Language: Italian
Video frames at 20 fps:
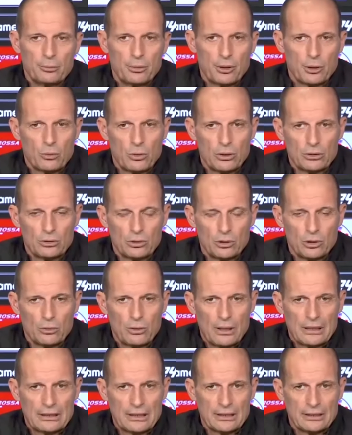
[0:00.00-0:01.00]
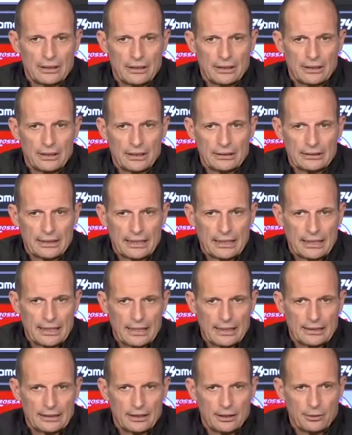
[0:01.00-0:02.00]
Per quanto riguarda i tre
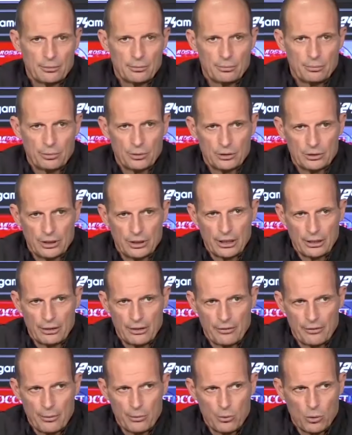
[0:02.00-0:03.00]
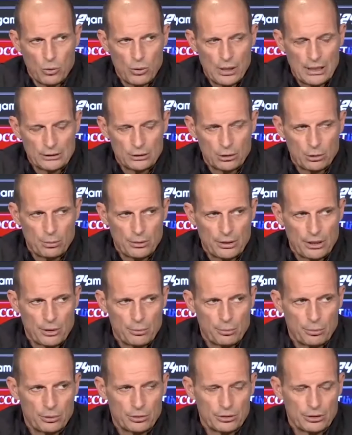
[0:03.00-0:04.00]
attaccanti, ne avremo quattro
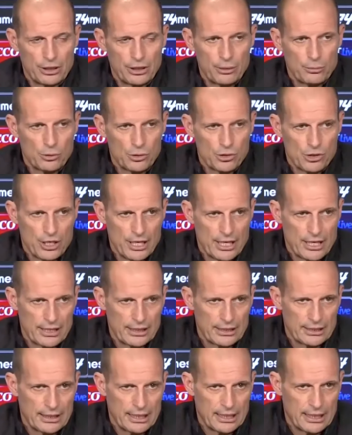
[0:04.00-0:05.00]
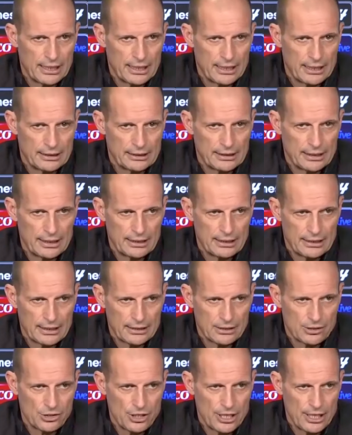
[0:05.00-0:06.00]
perché porteremo Cerri dalla, della
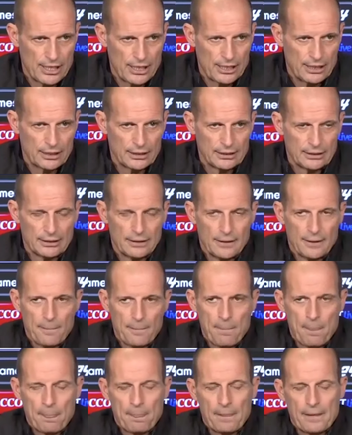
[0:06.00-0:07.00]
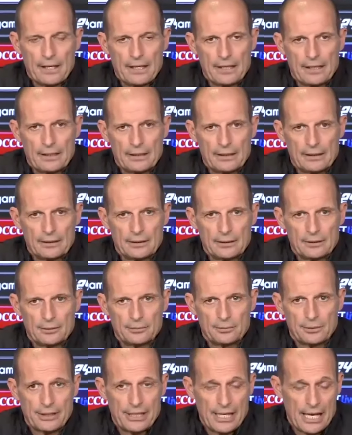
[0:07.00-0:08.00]
next gen.
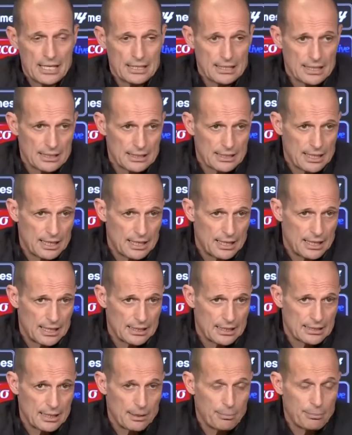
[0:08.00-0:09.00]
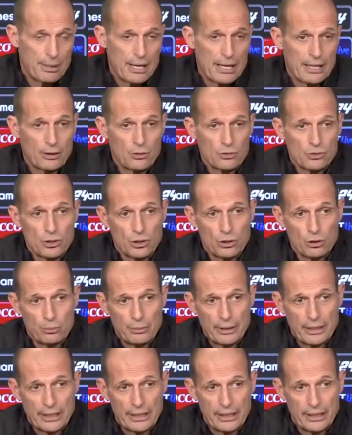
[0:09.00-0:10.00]
E Chiesa sta, sta, bene, così
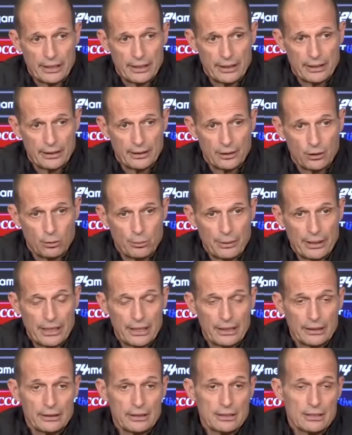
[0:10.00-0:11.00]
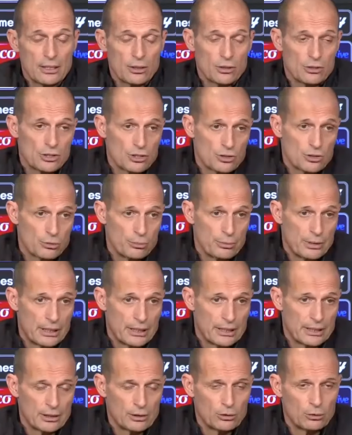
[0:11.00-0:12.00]
come, come Ildiz e lo stesso
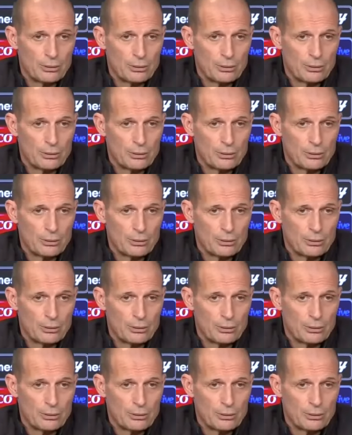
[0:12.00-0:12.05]
Milik.